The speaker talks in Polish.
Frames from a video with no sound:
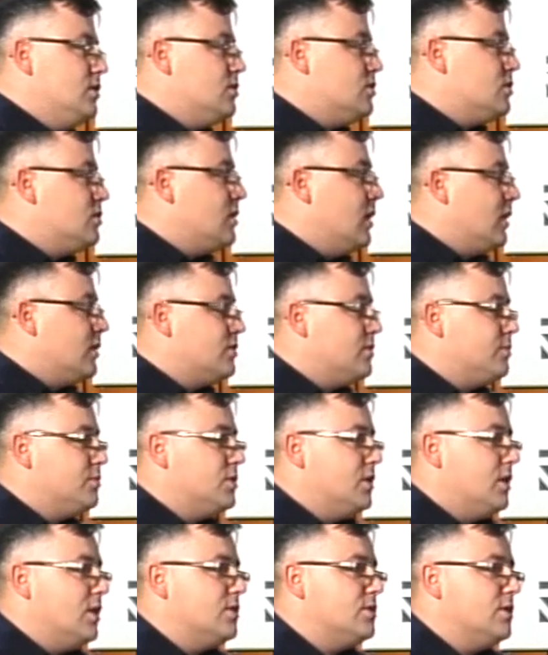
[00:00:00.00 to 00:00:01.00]
tak, że
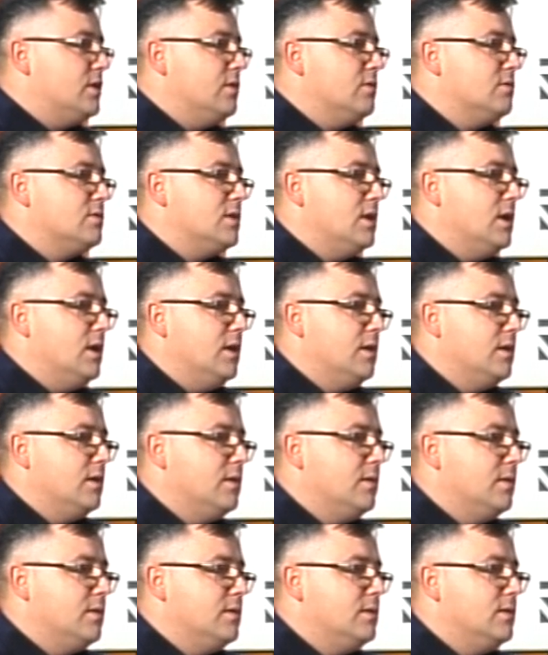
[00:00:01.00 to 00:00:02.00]
przerażająca.
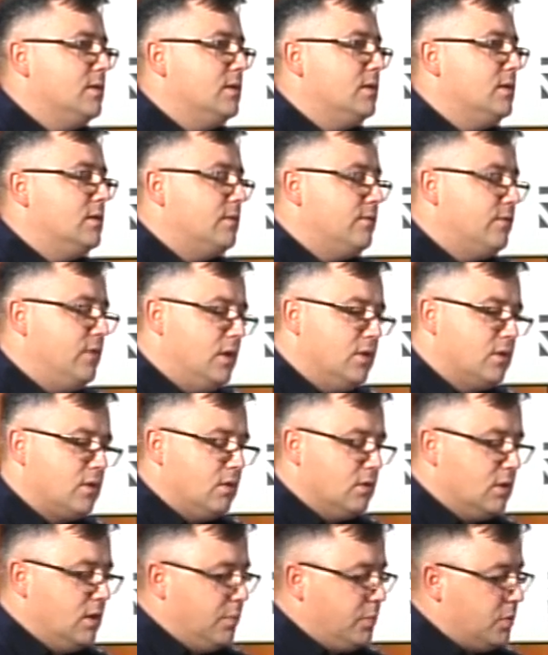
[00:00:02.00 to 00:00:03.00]

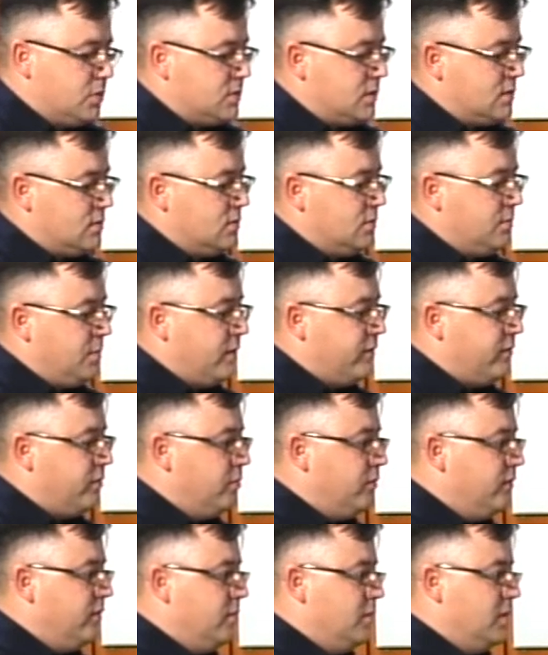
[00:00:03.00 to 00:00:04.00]
Wielokrotnie podczas odpraw
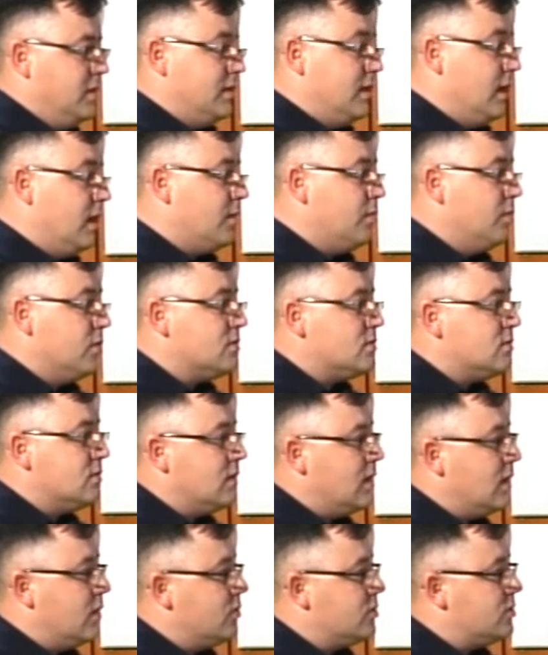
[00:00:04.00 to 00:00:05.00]
mówimy, tak mocno
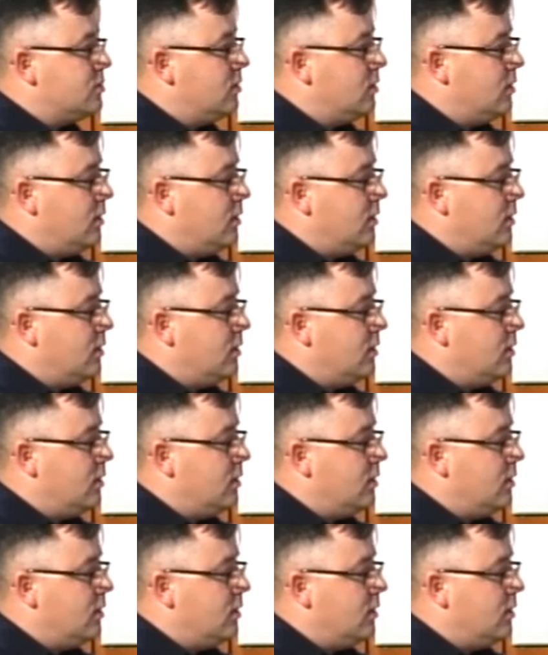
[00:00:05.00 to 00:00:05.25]
nagłośniona,